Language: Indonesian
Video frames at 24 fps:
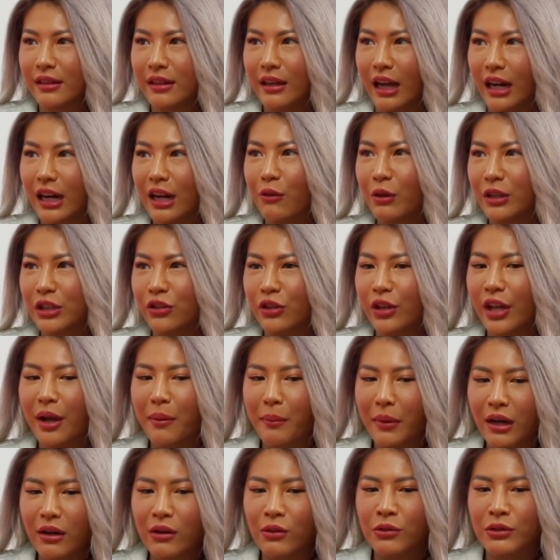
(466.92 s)
karena waktu itu
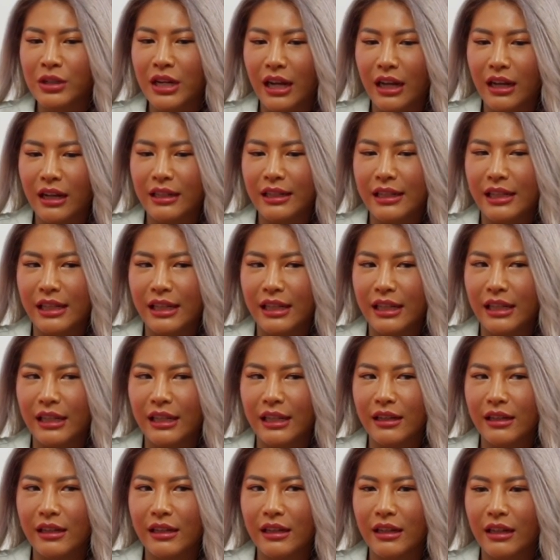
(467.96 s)
emang udah
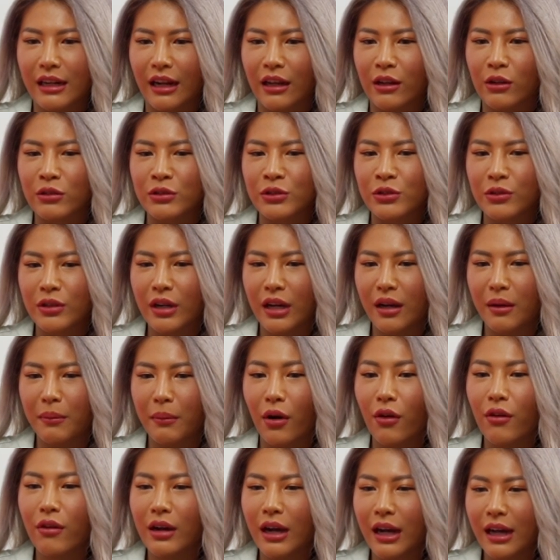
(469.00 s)
direkrut eh, juga
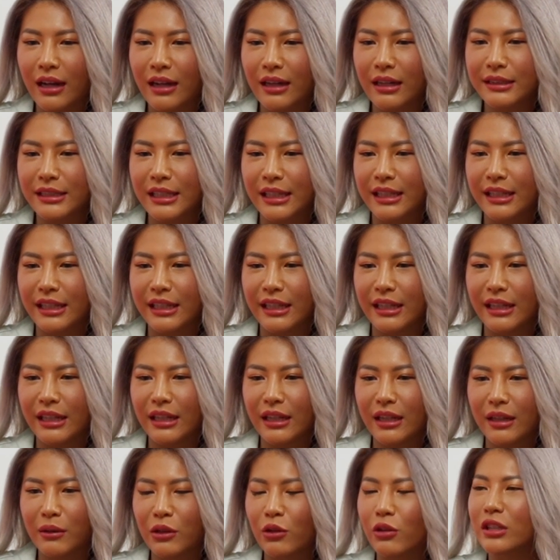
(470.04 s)
mau nggak jadi
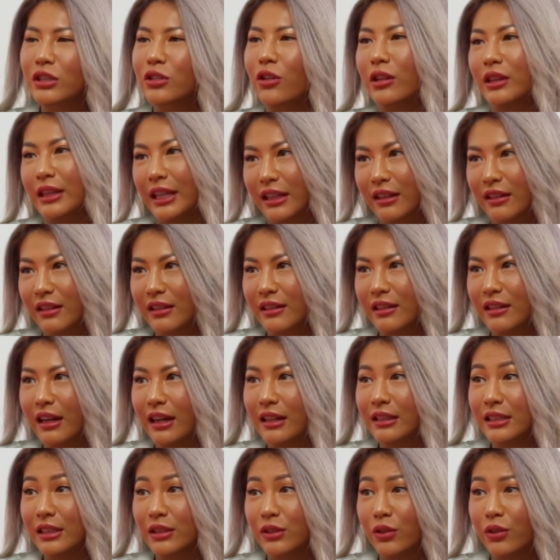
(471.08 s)
nulis konten
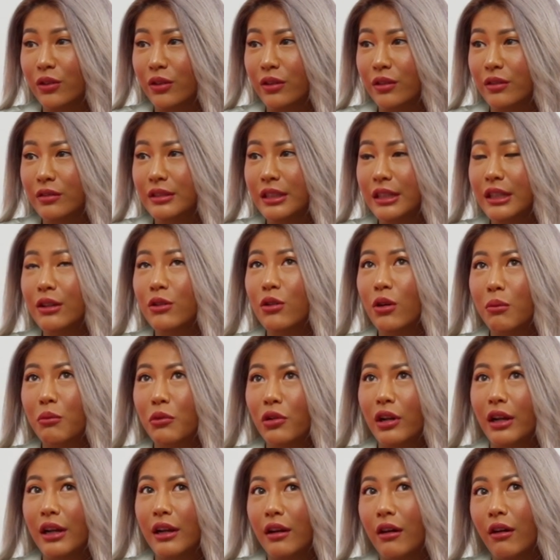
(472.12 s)
dari situ. Uh -huh. Jadi gue
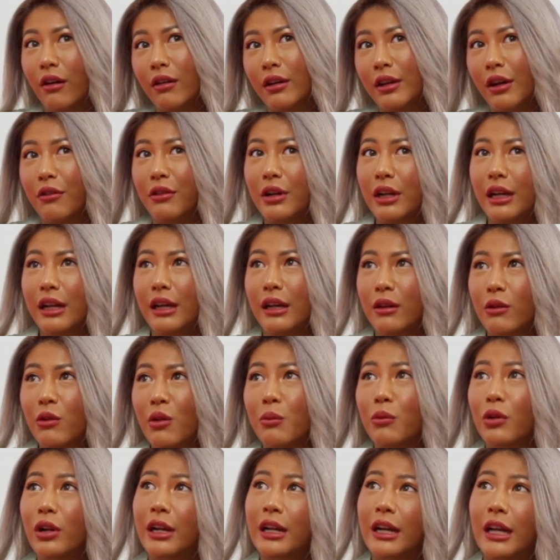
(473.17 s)
mulai oh ya udah deh
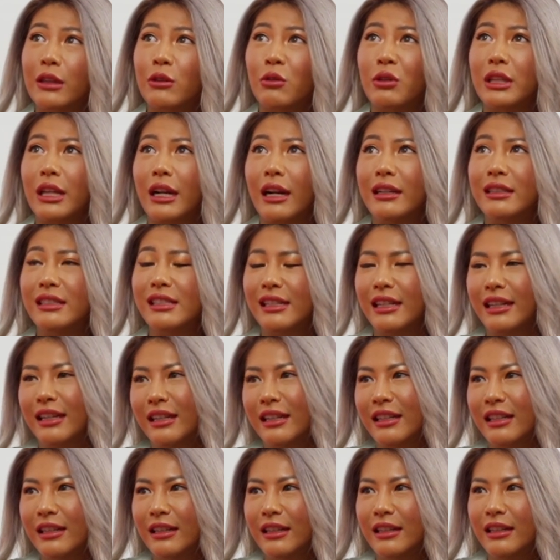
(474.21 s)
gue mulai dari Twitter aja deh.
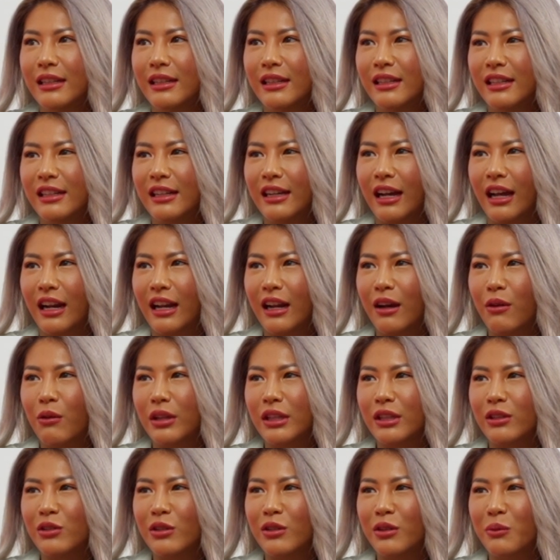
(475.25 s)
Karena
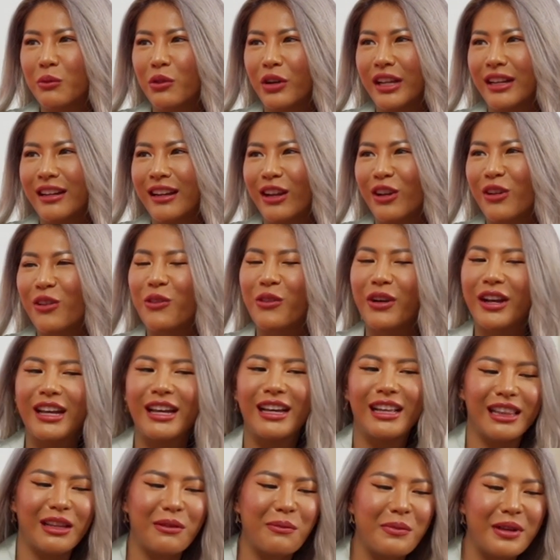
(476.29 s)
waktu itu mungkin kalau gue
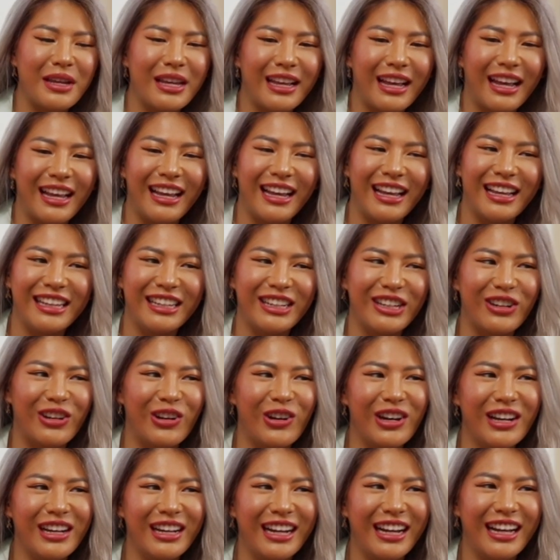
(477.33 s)
lebih kayak gini
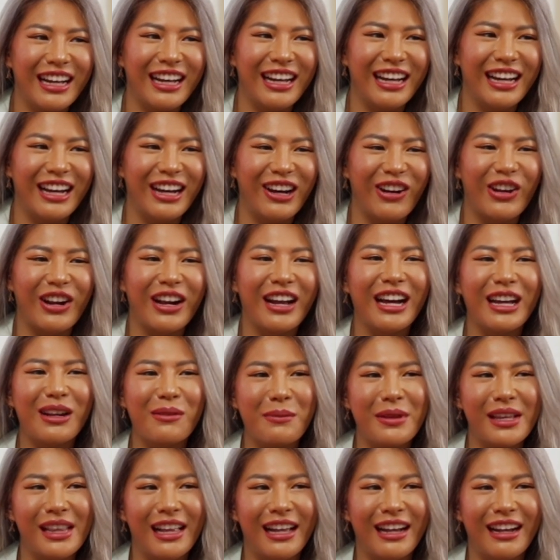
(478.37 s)
loh uh, orang kan
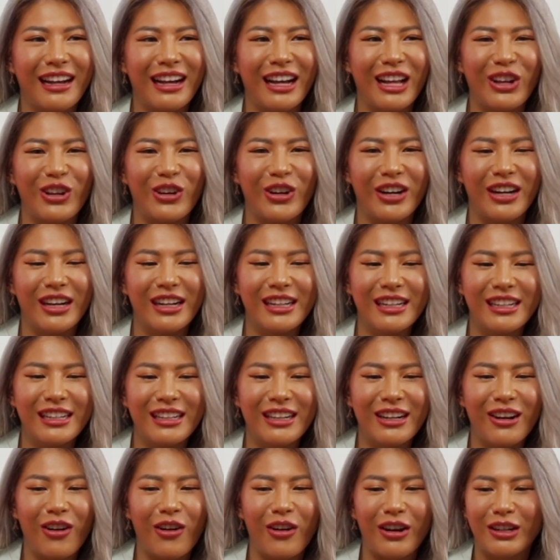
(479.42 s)
bilang kalau
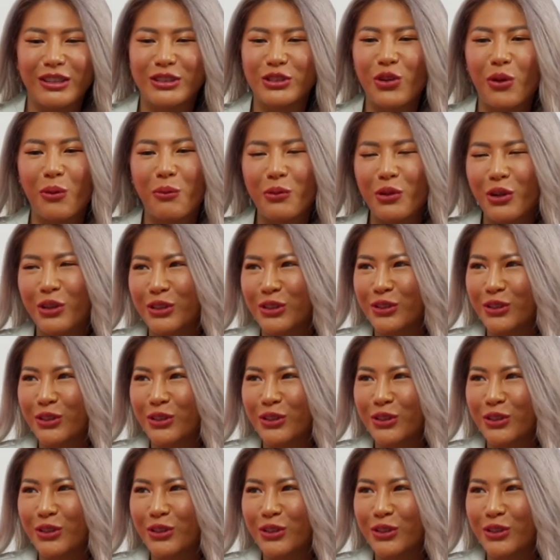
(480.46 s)
orang jomblo